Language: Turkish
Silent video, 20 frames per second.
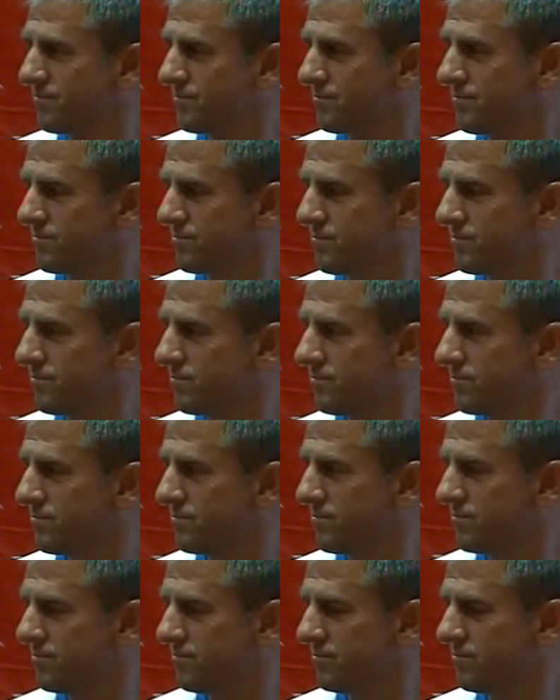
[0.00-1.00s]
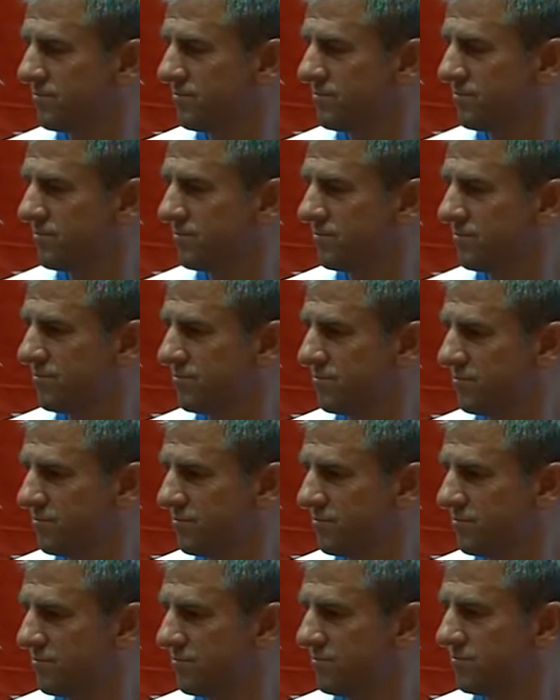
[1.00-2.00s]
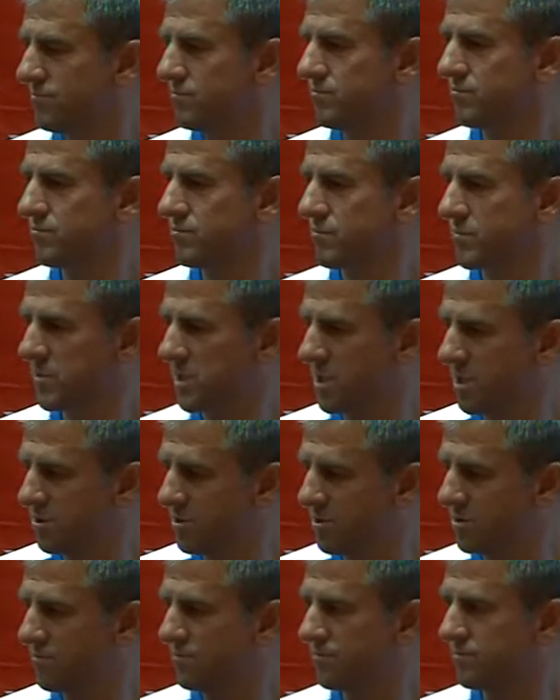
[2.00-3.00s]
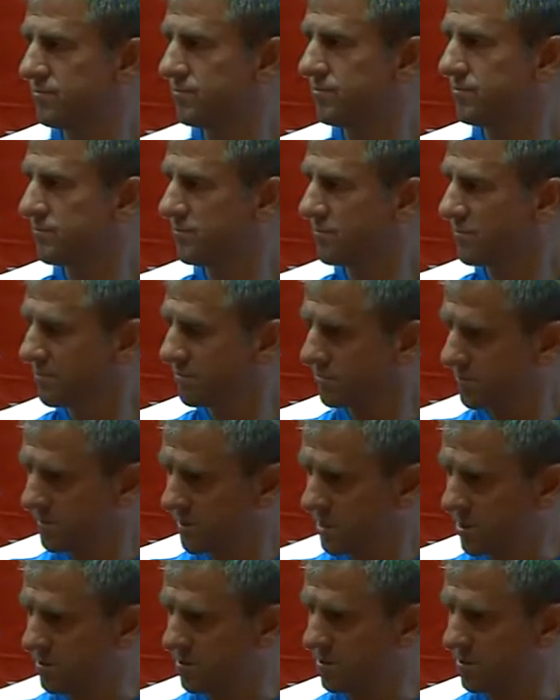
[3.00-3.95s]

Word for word: Bandırma Spor'a giden Emirhan var, Furkan var, evet. kaleci Okan Koçuk var.